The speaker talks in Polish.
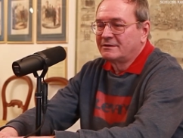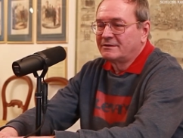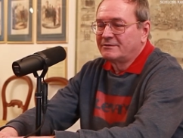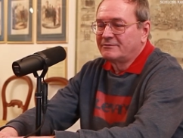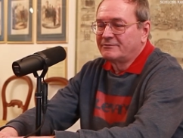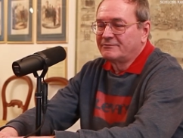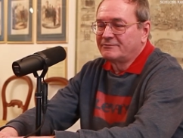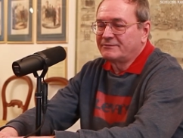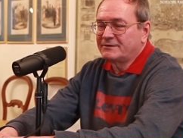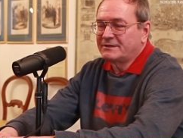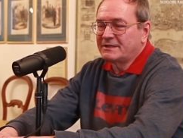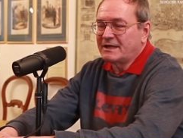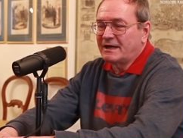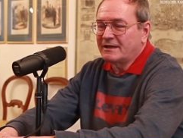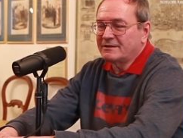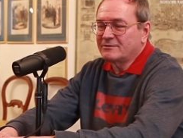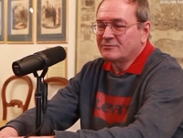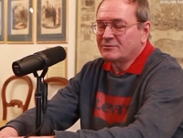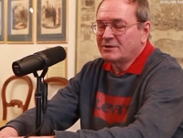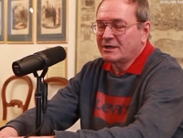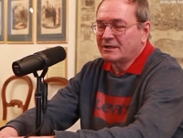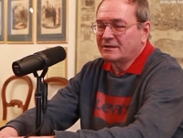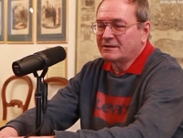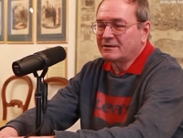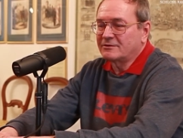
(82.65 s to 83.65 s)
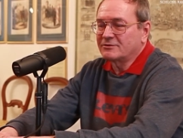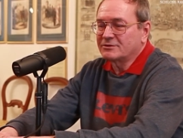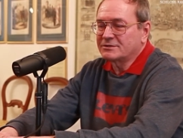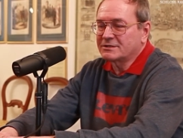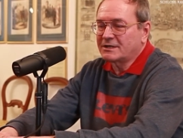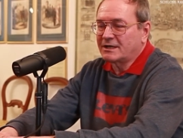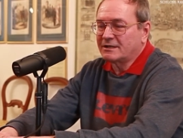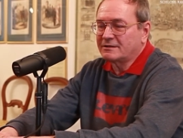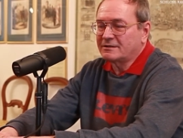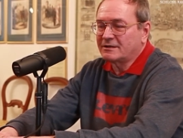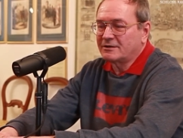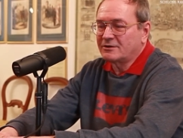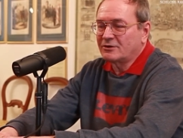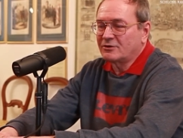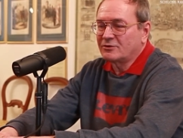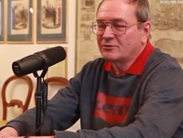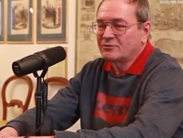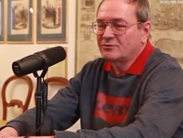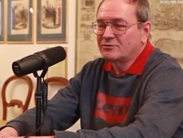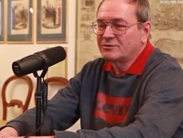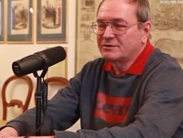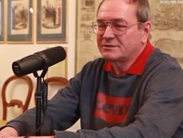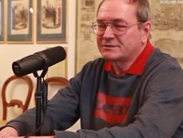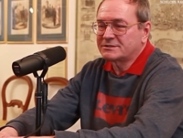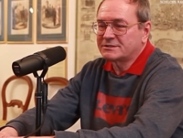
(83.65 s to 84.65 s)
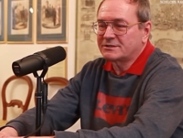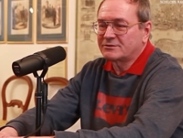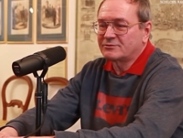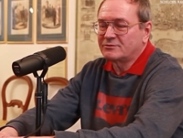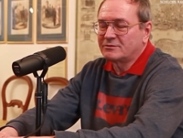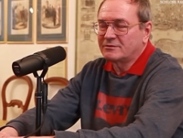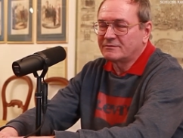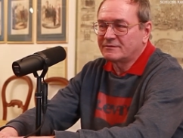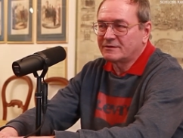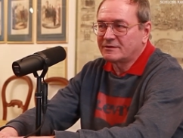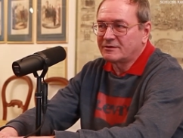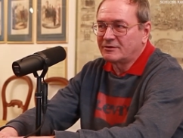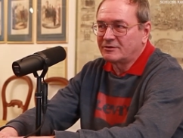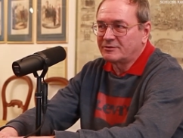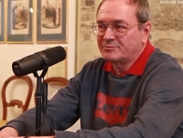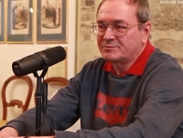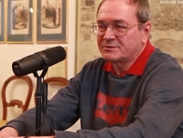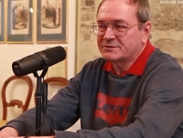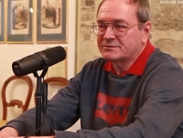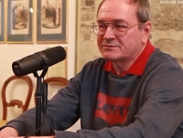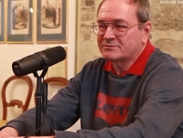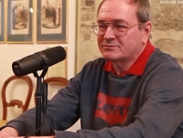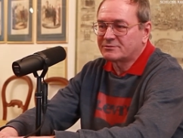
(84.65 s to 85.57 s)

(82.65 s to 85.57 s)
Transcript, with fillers: wydaniu jakiegoś katalogu i szczegółowego opisu